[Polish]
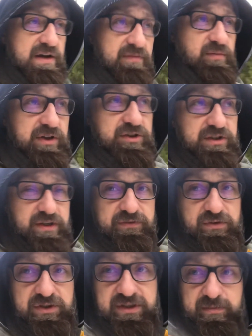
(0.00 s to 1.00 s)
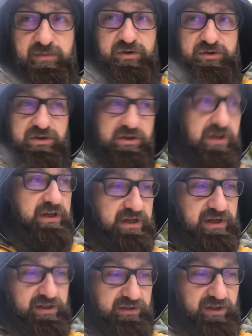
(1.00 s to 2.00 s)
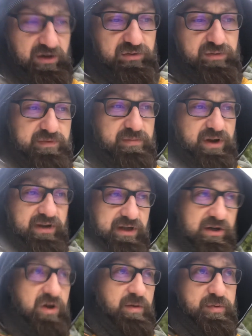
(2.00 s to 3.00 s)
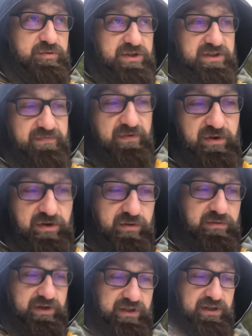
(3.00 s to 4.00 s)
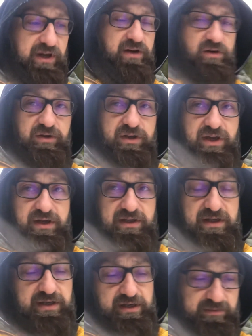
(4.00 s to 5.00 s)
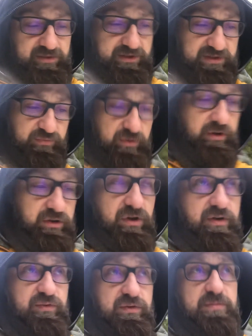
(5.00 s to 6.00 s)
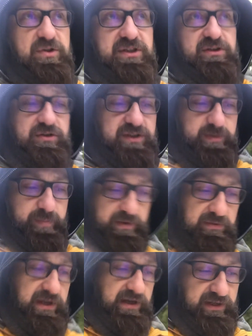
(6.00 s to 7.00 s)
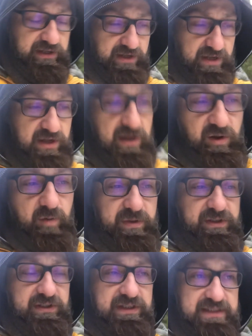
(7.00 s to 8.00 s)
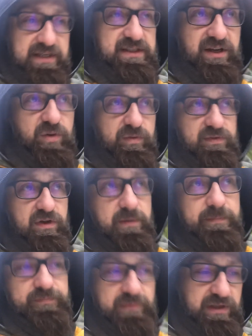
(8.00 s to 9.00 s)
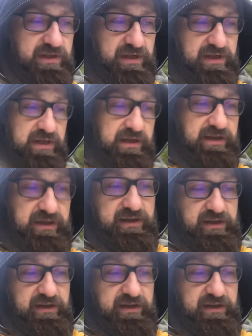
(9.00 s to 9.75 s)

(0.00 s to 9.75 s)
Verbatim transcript: właśnie w tożsamości narodu wybranego przez swoją genealogię, przez swój rodowód, przez to, że spełnia obietnice zarówno e,